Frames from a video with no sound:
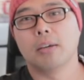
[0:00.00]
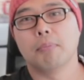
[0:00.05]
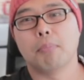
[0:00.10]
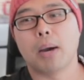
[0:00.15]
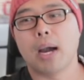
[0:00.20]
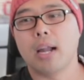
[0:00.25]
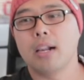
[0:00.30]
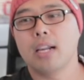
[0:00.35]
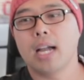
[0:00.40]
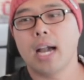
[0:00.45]

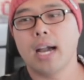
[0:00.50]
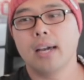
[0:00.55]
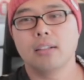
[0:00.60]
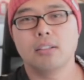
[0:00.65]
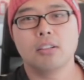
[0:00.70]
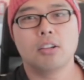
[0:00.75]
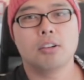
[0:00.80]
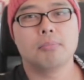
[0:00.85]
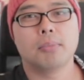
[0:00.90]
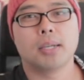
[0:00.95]

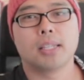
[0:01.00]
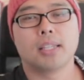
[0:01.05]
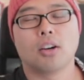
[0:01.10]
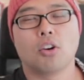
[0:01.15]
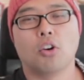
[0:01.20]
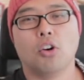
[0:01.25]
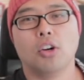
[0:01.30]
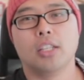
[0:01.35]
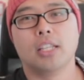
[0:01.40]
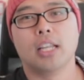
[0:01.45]
말하는 것마다
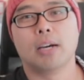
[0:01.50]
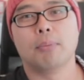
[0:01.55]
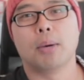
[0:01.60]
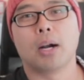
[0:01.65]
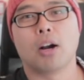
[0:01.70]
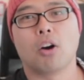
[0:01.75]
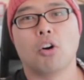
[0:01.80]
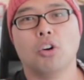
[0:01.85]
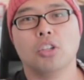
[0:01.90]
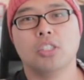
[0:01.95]
거의 다
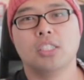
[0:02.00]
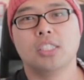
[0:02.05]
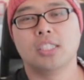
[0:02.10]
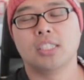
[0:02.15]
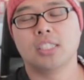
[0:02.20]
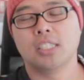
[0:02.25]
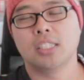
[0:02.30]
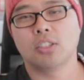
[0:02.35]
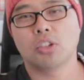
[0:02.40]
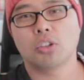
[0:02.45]
막
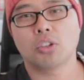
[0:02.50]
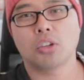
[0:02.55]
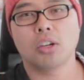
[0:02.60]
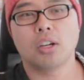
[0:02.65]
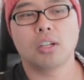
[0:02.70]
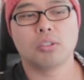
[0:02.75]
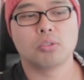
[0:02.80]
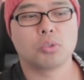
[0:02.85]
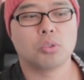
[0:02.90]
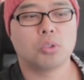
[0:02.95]
거짓이
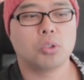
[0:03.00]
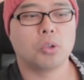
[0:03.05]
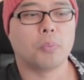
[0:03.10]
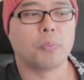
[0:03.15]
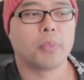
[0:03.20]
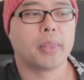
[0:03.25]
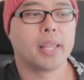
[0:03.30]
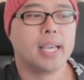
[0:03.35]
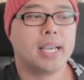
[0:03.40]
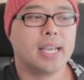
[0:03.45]

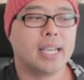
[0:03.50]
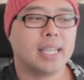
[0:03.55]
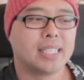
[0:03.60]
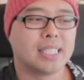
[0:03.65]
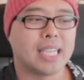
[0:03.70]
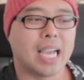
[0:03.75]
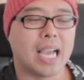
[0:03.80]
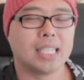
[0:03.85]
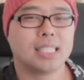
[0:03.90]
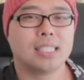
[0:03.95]
섞여가지고
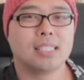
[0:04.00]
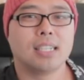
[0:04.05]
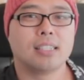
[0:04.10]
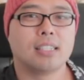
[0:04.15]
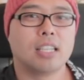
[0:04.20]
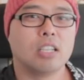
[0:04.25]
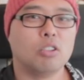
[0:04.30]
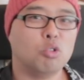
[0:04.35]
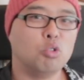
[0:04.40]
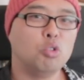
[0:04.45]

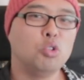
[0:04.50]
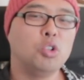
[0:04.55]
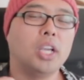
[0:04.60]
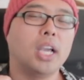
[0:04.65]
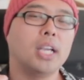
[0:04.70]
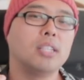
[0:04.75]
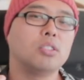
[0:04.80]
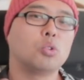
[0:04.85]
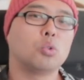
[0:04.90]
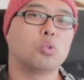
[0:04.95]
자신한테
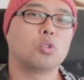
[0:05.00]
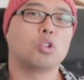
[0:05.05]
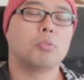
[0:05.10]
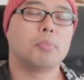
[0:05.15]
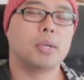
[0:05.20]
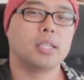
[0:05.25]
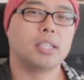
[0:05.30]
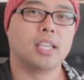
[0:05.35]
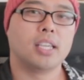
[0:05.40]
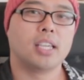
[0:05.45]
유리한
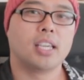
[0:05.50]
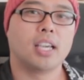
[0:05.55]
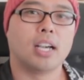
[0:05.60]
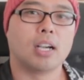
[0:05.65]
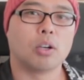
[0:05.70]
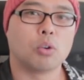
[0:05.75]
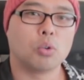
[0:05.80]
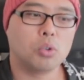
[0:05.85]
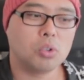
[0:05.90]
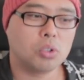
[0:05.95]
쪽으로만
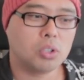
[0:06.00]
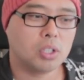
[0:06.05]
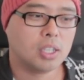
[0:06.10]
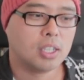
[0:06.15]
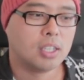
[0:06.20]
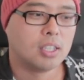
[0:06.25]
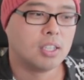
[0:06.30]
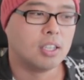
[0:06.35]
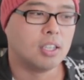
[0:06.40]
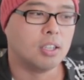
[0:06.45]
얘기하고
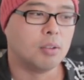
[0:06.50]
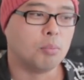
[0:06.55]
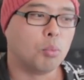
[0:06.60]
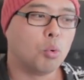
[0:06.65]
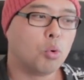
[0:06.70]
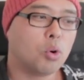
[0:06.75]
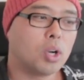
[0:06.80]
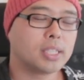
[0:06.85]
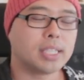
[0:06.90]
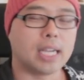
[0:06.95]
예,
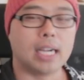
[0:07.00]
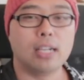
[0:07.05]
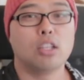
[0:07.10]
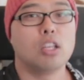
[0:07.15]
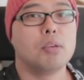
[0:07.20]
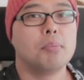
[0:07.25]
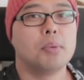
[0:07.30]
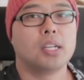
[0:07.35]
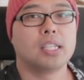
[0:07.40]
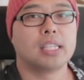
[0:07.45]
뭐가 잘
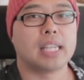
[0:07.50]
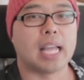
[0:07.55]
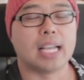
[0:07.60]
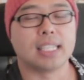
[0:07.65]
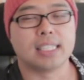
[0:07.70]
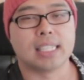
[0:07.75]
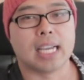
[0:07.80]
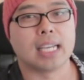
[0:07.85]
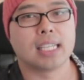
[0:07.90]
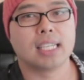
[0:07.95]
되면은
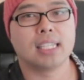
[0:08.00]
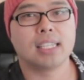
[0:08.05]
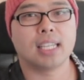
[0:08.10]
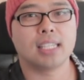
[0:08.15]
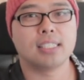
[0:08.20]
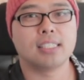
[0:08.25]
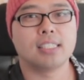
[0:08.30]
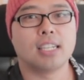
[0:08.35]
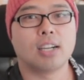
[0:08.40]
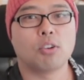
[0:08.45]
다 자기
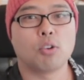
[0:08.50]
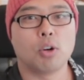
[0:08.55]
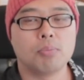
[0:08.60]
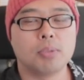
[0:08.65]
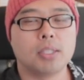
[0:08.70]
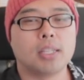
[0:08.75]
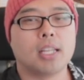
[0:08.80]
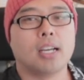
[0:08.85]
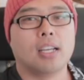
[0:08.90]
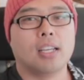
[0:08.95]
탓이라고
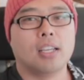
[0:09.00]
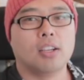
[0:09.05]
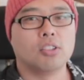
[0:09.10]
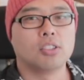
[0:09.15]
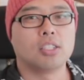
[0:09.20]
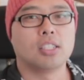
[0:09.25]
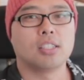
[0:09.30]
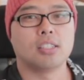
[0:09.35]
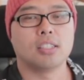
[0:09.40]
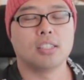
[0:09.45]
합니다. 예,
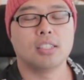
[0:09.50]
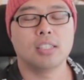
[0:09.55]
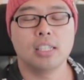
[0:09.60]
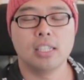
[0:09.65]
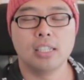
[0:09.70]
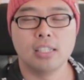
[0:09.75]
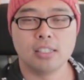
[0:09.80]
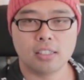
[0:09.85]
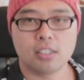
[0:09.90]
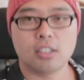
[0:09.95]
어쨌든
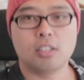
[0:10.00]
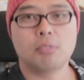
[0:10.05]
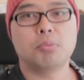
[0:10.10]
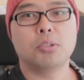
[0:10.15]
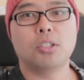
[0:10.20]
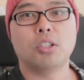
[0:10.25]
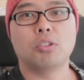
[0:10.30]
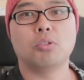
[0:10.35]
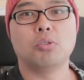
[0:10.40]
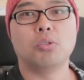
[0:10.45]
트럼프
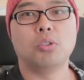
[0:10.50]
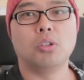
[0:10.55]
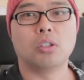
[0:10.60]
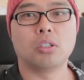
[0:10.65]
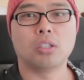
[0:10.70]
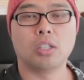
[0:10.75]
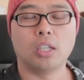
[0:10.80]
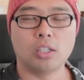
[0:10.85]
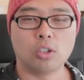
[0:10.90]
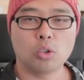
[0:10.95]
대통령
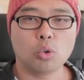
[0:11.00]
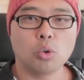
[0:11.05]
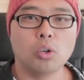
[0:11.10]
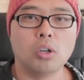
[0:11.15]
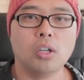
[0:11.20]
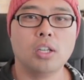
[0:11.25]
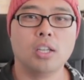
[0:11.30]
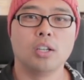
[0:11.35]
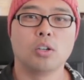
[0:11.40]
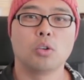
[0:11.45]
예,
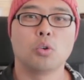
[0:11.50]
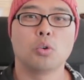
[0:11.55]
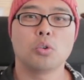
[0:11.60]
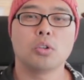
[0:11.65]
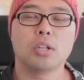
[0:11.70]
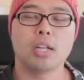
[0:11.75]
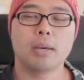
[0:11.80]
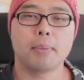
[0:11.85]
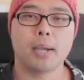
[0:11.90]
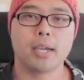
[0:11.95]
또
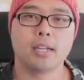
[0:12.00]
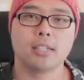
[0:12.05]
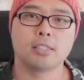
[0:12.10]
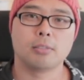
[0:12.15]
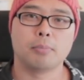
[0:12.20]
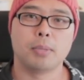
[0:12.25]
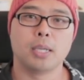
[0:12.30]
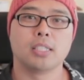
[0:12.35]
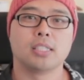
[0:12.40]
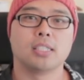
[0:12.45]
코로나
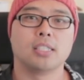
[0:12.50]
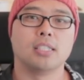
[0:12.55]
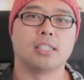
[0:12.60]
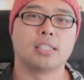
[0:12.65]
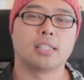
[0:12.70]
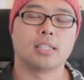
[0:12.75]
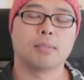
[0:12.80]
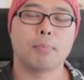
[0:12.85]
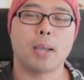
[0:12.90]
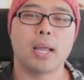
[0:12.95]
바이러스 백신
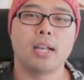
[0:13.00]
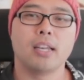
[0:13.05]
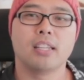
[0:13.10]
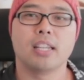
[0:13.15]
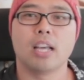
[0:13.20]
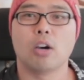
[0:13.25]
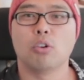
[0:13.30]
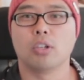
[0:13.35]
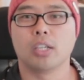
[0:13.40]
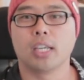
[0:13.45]
빨리
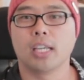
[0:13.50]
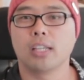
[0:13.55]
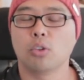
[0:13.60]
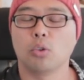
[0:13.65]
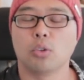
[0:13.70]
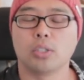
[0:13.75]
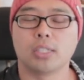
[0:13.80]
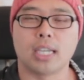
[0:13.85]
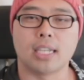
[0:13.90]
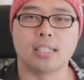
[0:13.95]
나오는 게
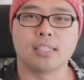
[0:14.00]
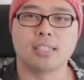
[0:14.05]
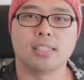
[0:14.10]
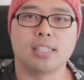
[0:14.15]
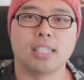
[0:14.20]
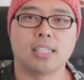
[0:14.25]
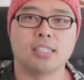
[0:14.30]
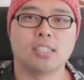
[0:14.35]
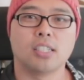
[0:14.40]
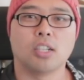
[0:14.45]
또 자신
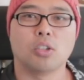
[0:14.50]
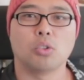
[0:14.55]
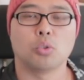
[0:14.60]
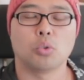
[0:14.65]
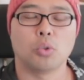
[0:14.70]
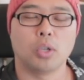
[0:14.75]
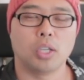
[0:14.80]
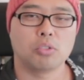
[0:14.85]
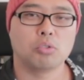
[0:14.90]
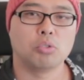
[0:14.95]
탓이라고
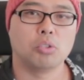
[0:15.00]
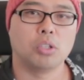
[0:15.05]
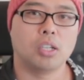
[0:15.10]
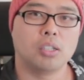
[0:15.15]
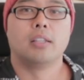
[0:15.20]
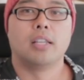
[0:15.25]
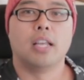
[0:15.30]
또 했고요.